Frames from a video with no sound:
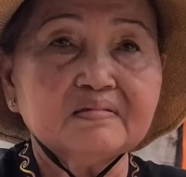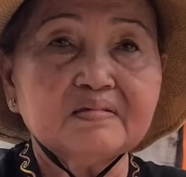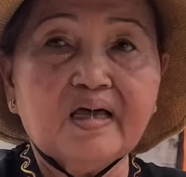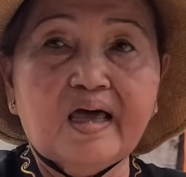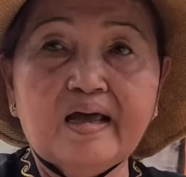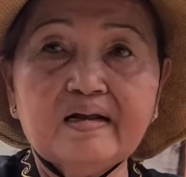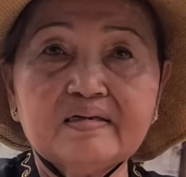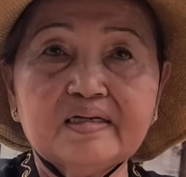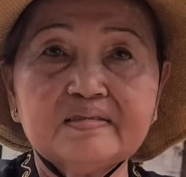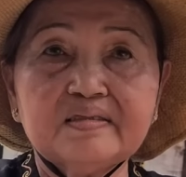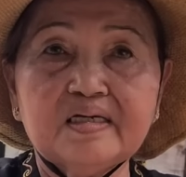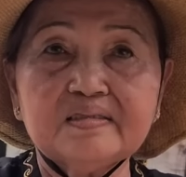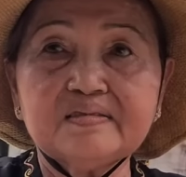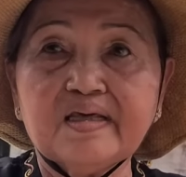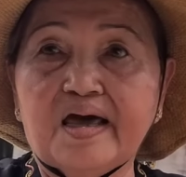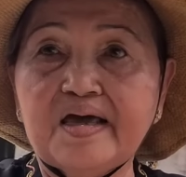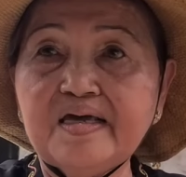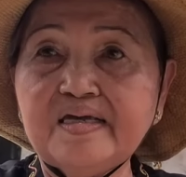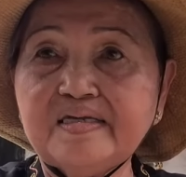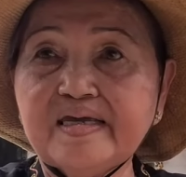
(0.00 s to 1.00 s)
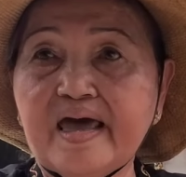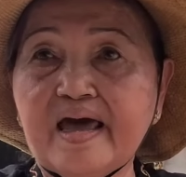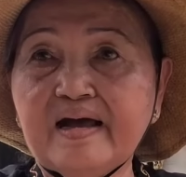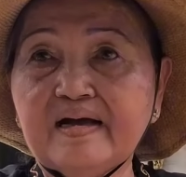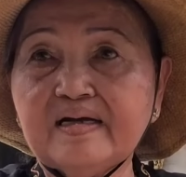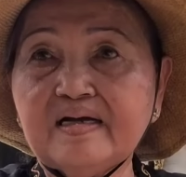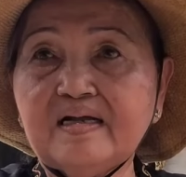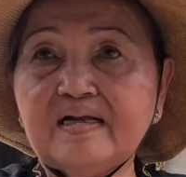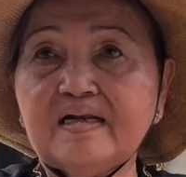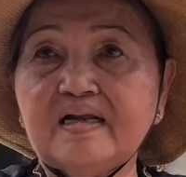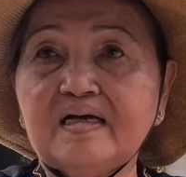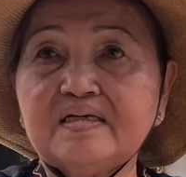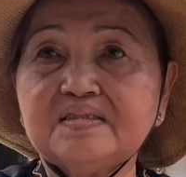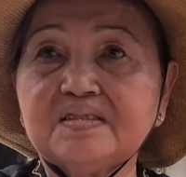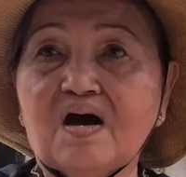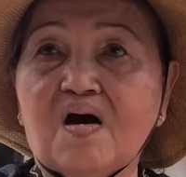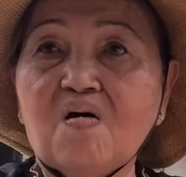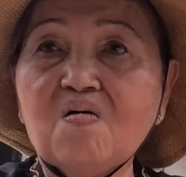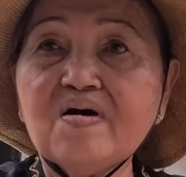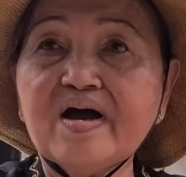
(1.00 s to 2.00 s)
tiền là tiền tỷ vàng ha là
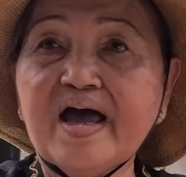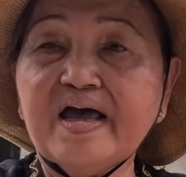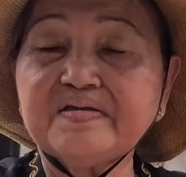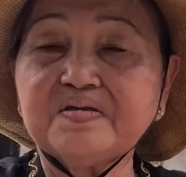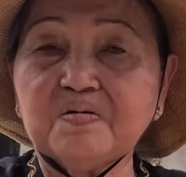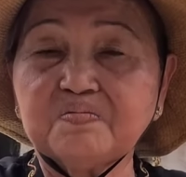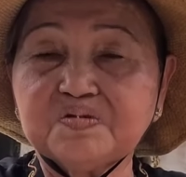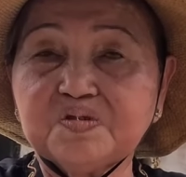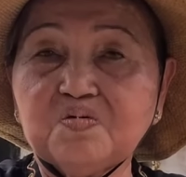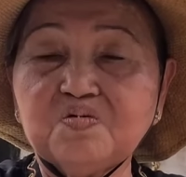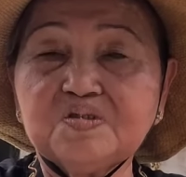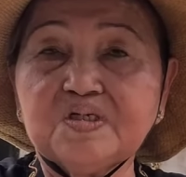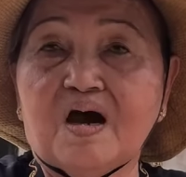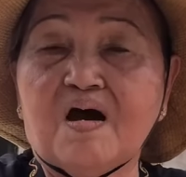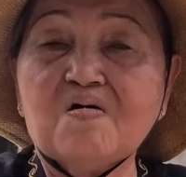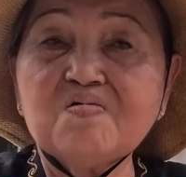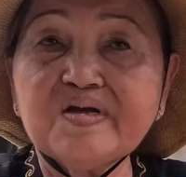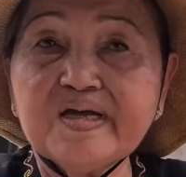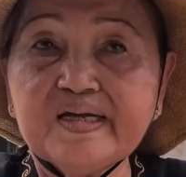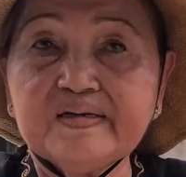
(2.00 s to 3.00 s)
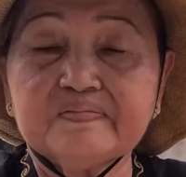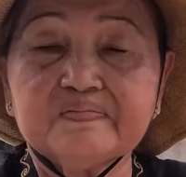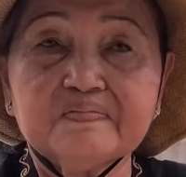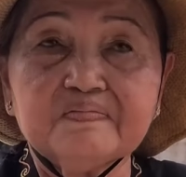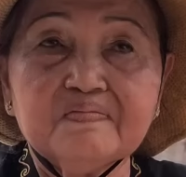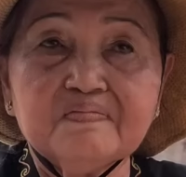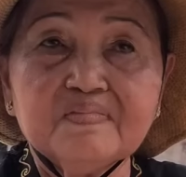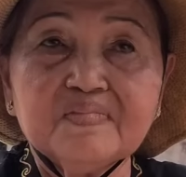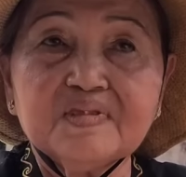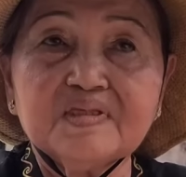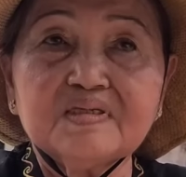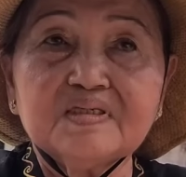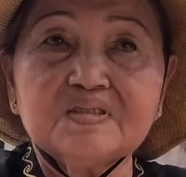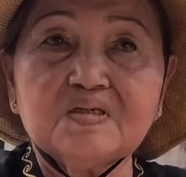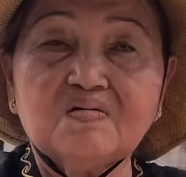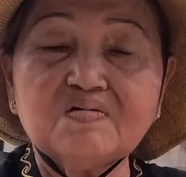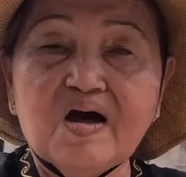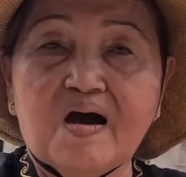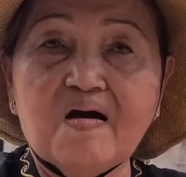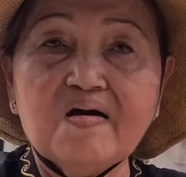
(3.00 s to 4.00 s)
sổ hai chục cuốn sổ nha
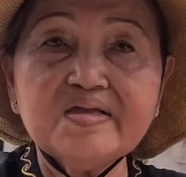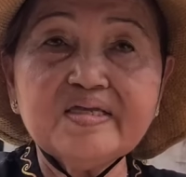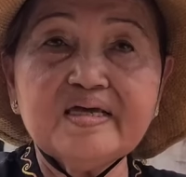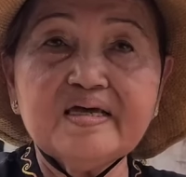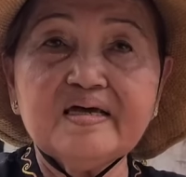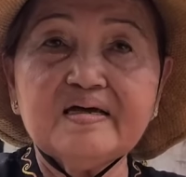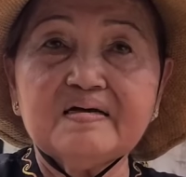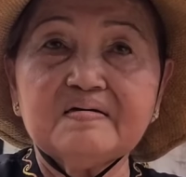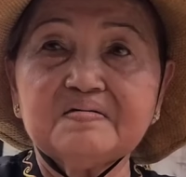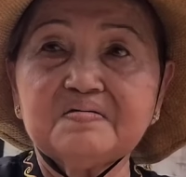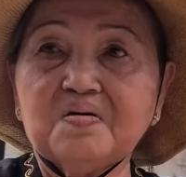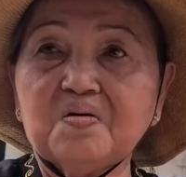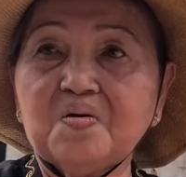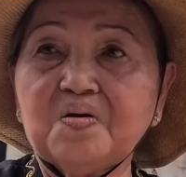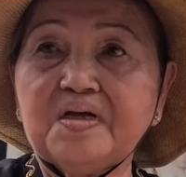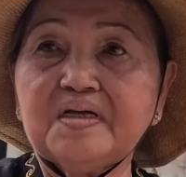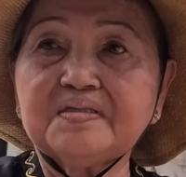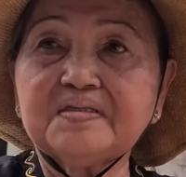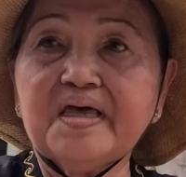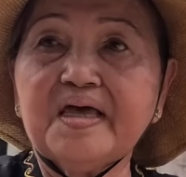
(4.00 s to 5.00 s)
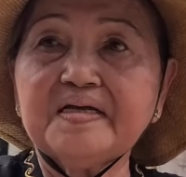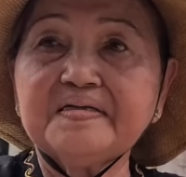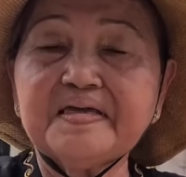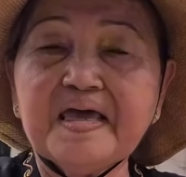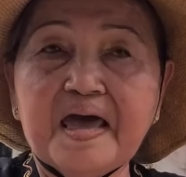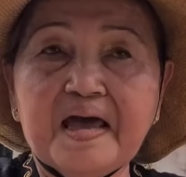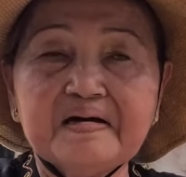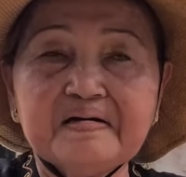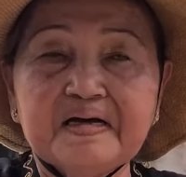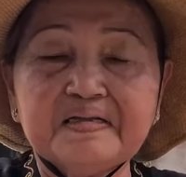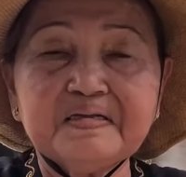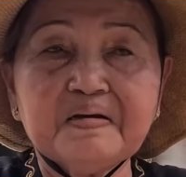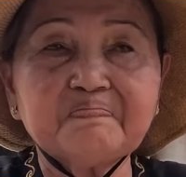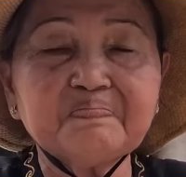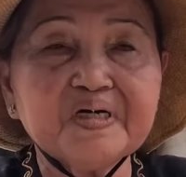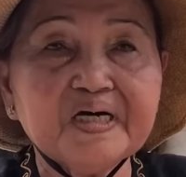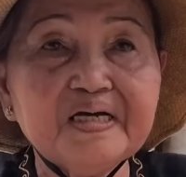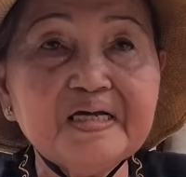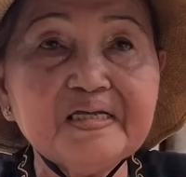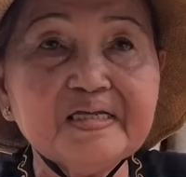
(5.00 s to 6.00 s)
sổ đỏ nha rồi tiền vàng cả trăm
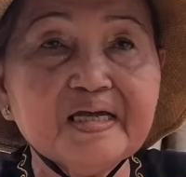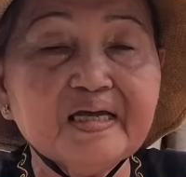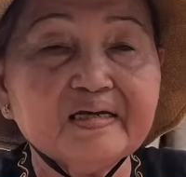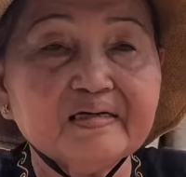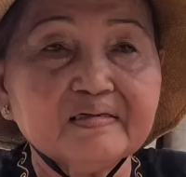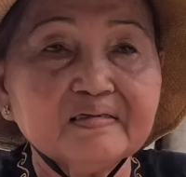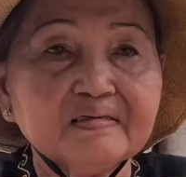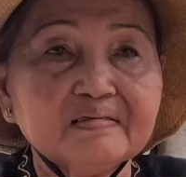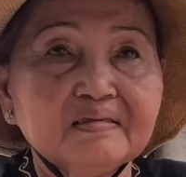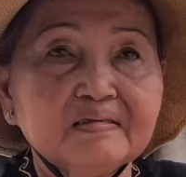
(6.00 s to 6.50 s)
ký nha